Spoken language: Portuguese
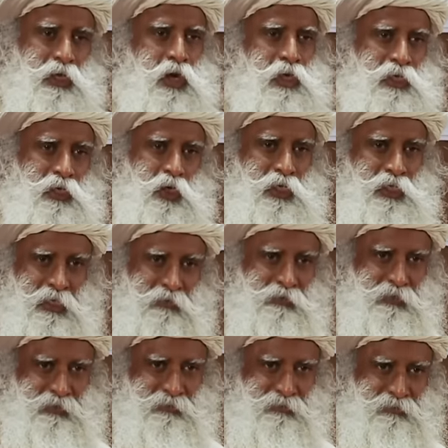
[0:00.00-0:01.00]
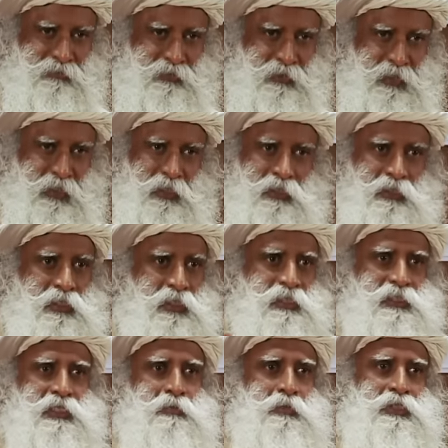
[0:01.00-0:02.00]
não são dadas por Deus.
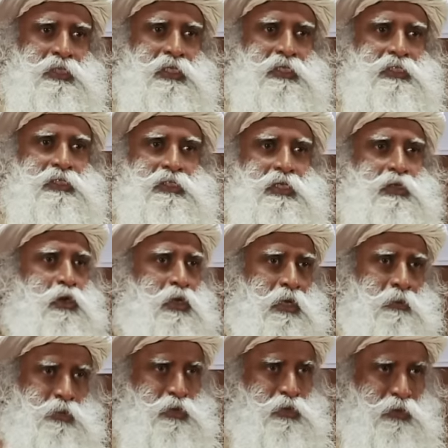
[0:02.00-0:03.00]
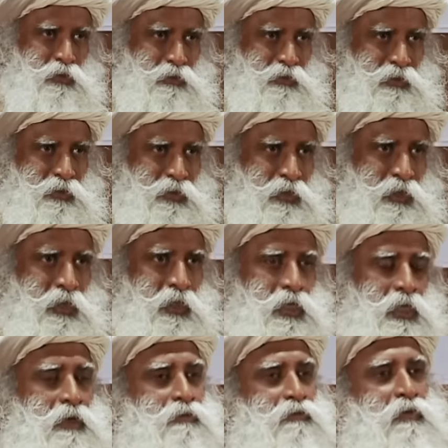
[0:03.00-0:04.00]
Essas limitações não são absolutas.
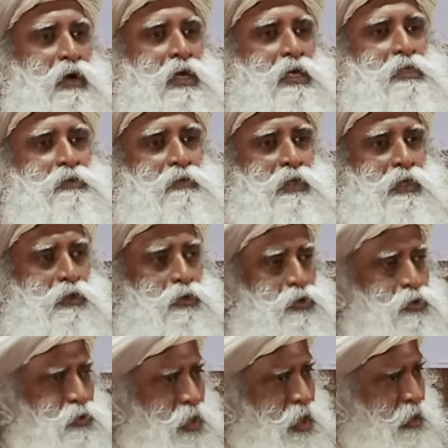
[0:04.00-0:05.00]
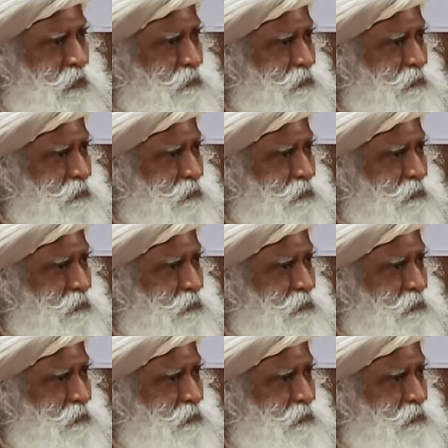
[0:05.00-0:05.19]
Se uma pessoa estiver disposta a